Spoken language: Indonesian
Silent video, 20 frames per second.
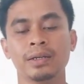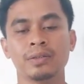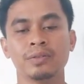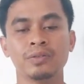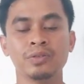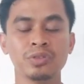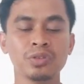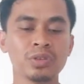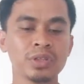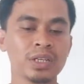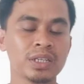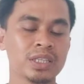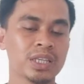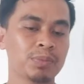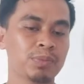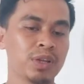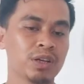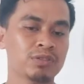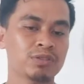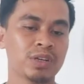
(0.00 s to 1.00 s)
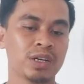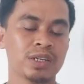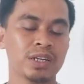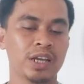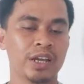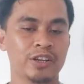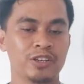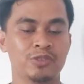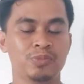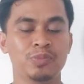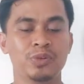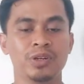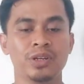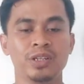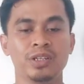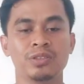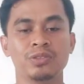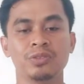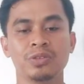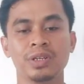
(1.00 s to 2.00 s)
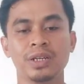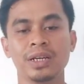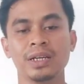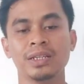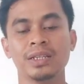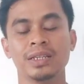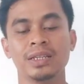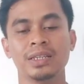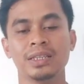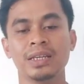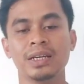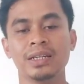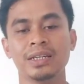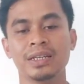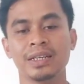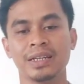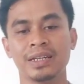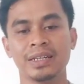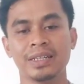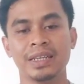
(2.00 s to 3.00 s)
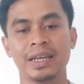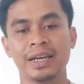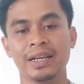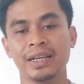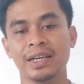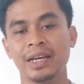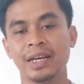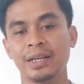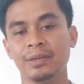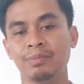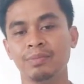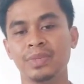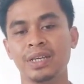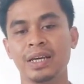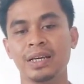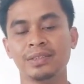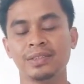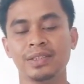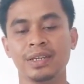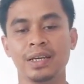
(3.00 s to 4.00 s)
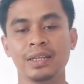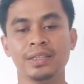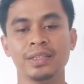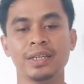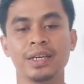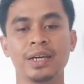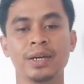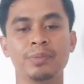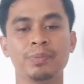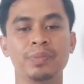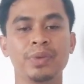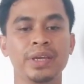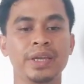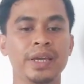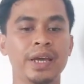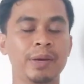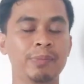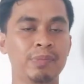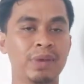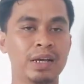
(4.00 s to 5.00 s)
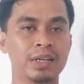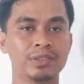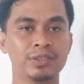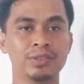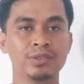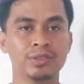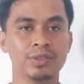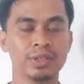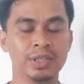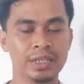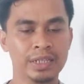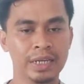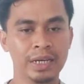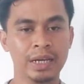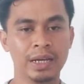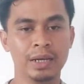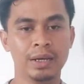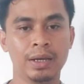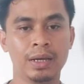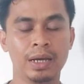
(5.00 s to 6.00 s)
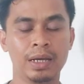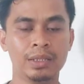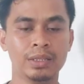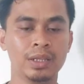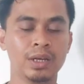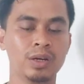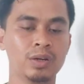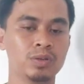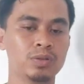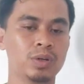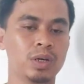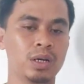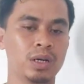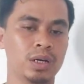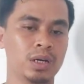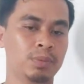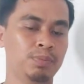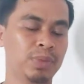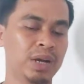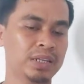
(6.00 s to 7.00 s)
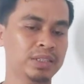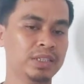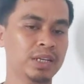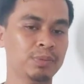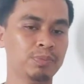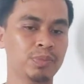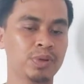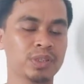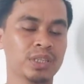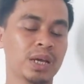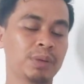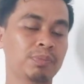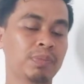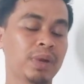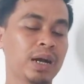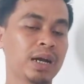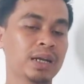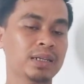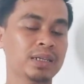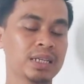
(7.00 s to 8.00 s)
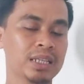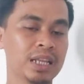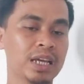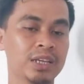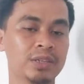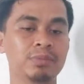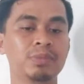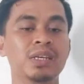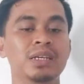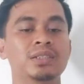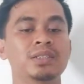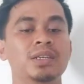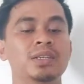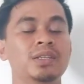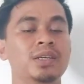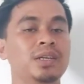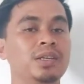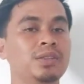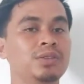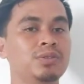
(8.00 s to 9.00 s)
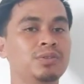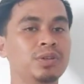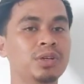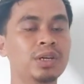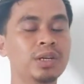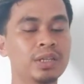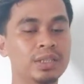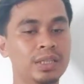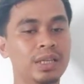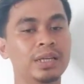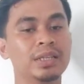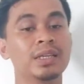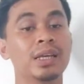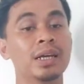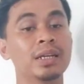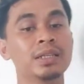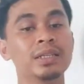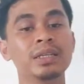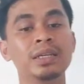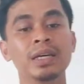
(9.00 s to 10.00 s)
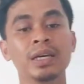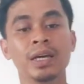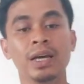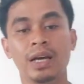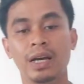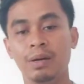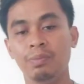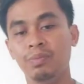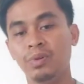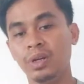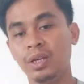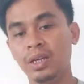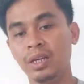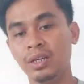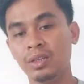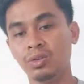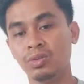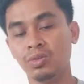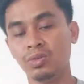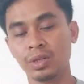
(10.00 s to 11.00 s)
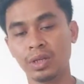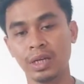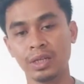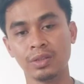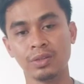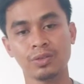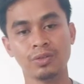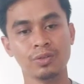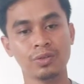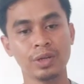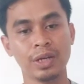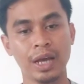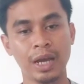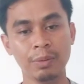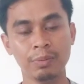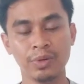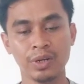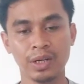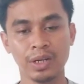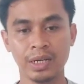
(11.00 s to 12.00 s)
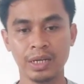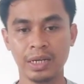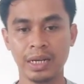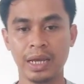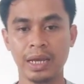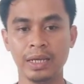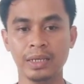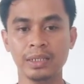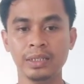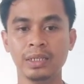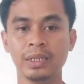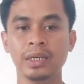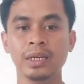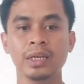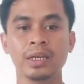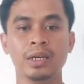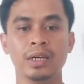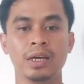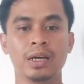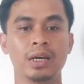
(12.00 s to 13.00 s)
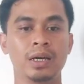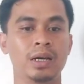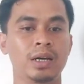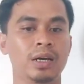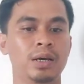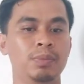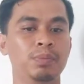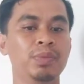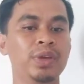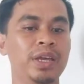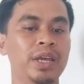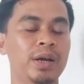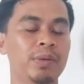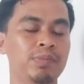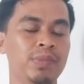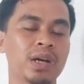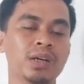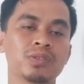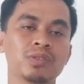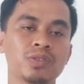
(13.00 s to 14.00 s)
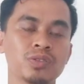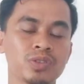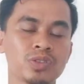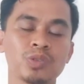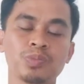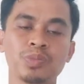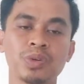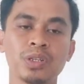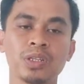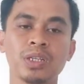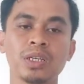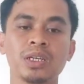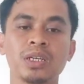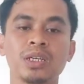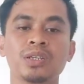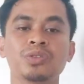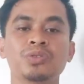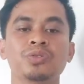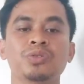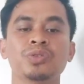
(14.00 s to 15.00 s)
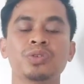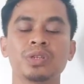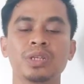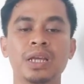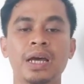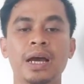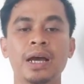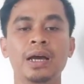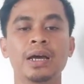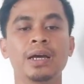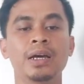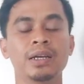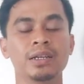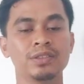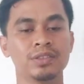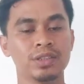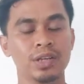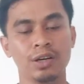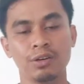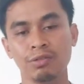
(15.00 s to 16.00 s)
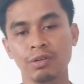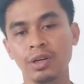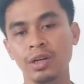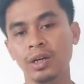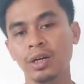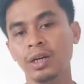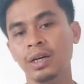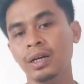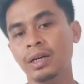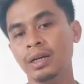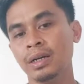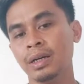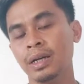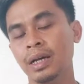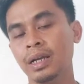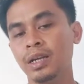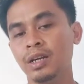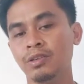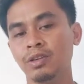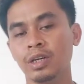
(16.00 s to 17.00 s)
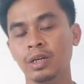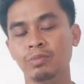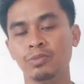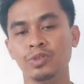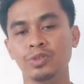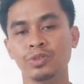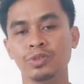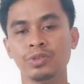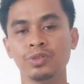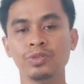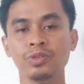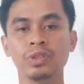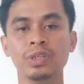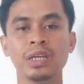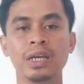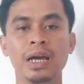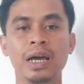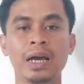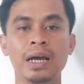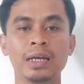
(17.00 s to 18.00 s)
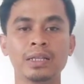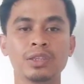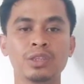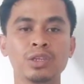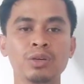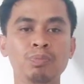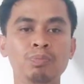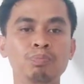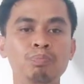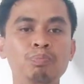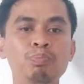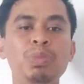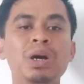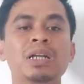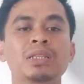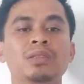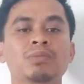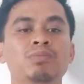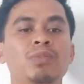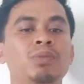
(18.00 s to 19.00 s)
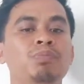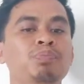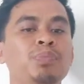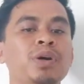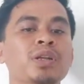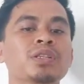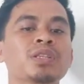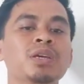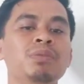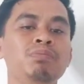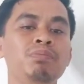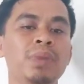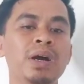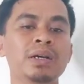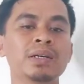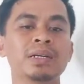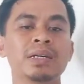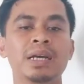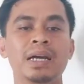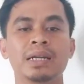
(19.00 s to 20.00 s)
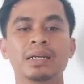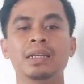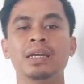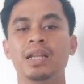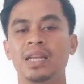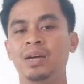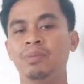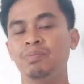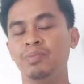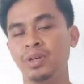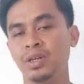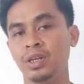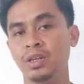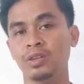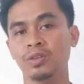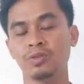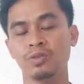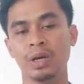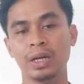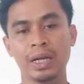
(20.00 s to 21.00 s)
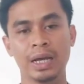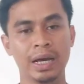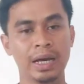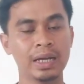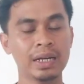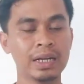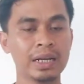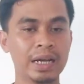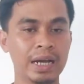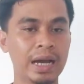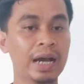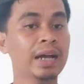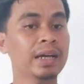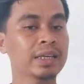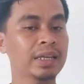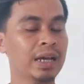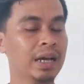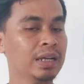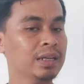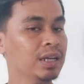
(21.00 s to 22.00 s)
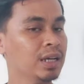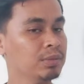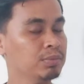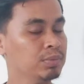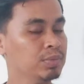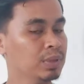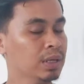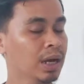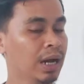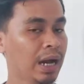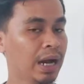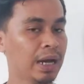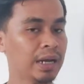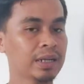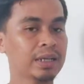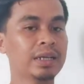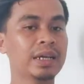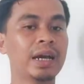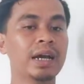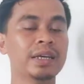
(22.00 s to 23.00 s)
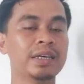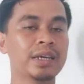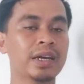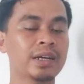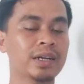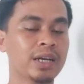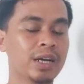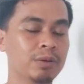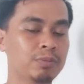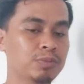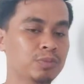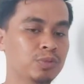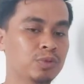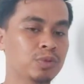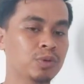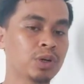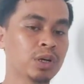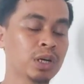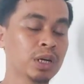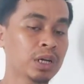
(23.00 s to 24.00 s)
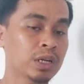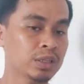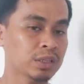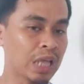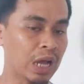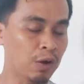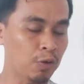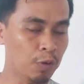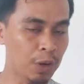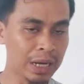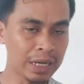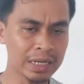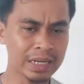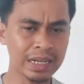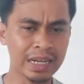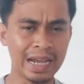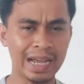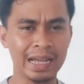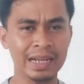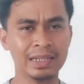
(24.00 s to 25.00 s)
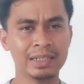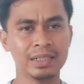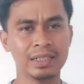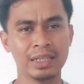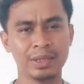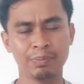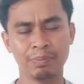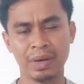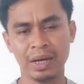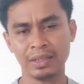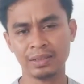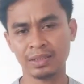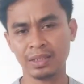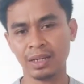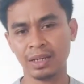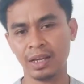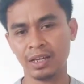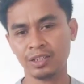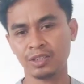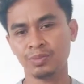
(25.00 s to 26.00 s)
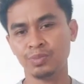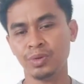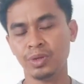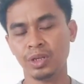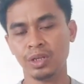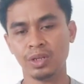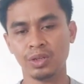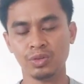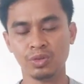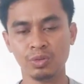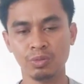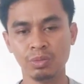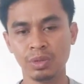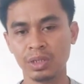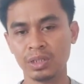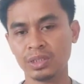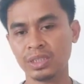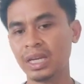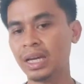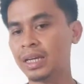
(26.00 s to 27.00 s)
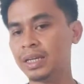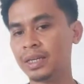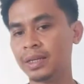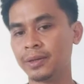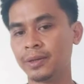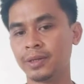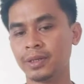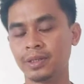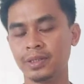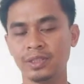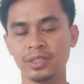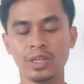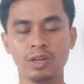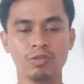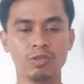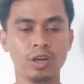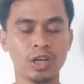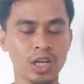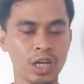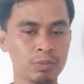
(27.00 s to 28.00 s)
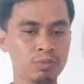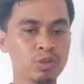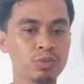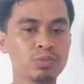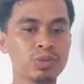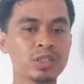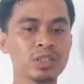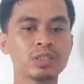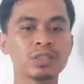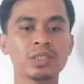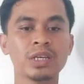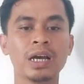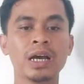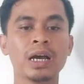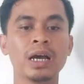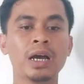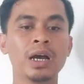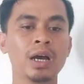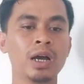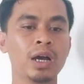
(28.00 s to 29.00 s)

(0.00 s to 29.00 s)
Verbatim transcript: untuk kita melakukan ekspor itu kan kita dikenakan biasanya biaya masuk ya atau uh, pajak pertambahan nilai biasanya itu. Nah, jadi uh, perhitungkan juga mengenai uh, biaya masuk seperti itu. Nah, insya Allah kalau kamu sudah tepat mempertimbangkan dalam penentuan harga ya dan harga yang kamu tawarkan di pasar ekspor itu bersaing, insya Allah kamu bisa